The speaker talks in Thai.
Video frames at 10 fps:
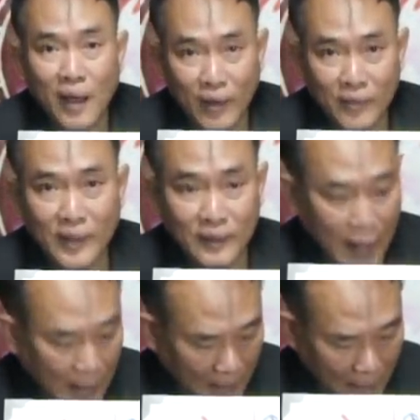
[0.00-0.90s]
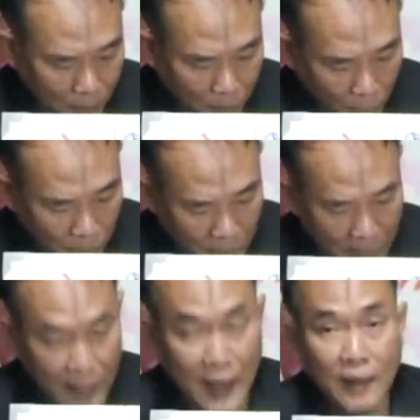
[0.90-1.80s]
เลข4ตั้งนะครับ พบ
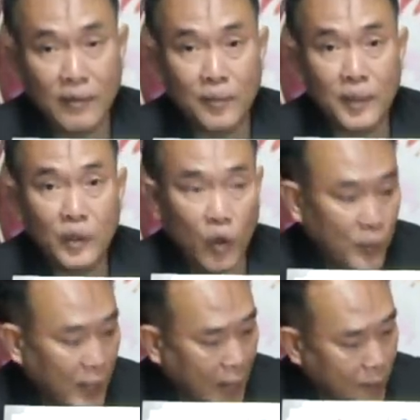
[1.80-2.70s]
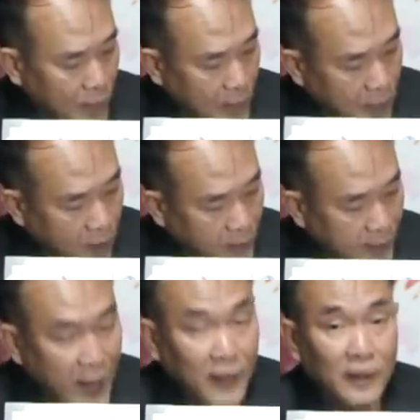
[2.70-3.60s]
ราศีพฤษภนะครับ ก็จะ
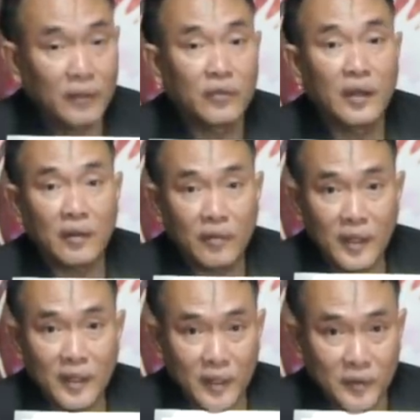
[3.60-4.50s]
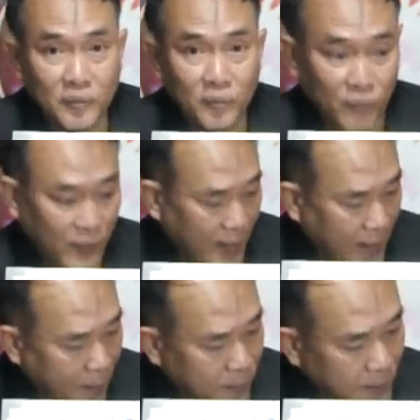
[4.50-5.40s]
ได้ 1441 นะ
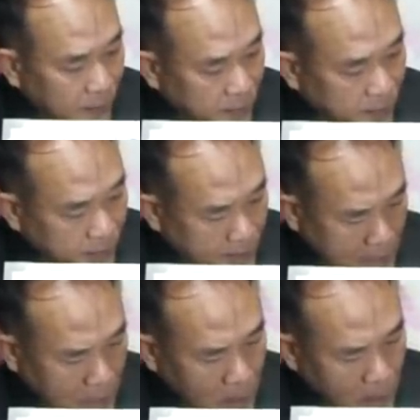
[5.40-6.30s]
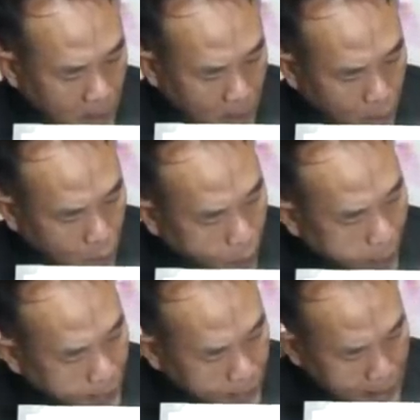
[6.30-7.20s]
ครับ1441ส่ว
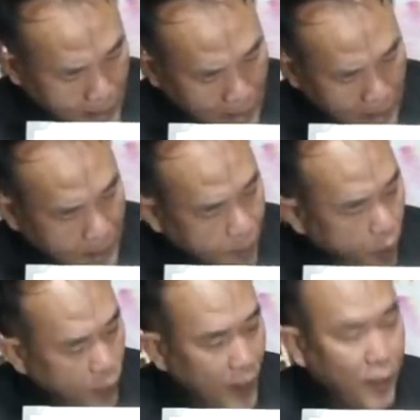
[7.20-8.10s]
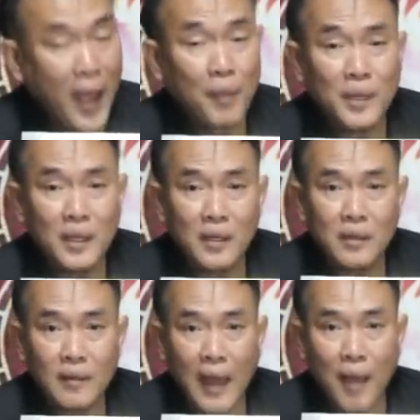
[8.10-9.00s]
นในภพละพามี
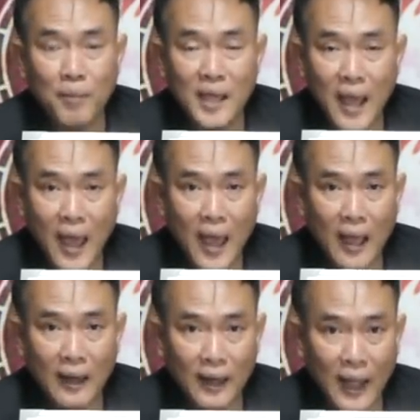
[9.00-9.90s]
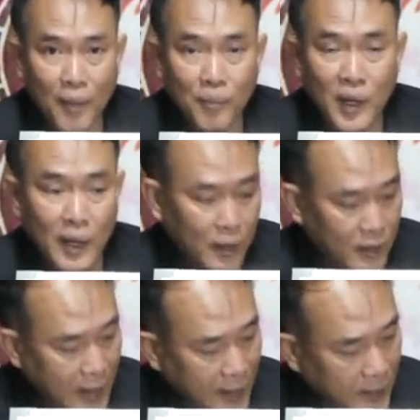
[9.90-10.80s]
3 มี 5 นะครับ
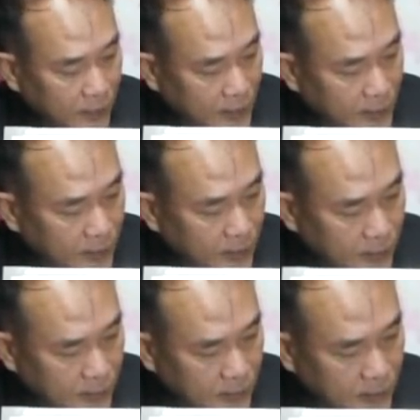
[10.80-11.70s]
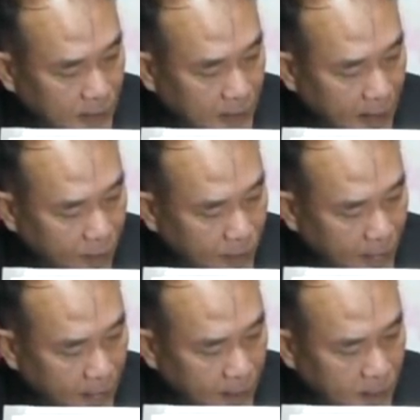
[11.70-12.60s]
ได้ 1411 แล้วเนี่
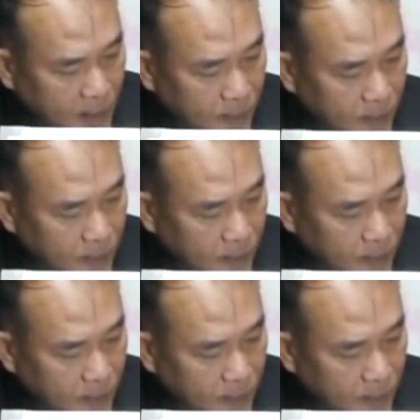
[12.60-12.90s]
ยเลข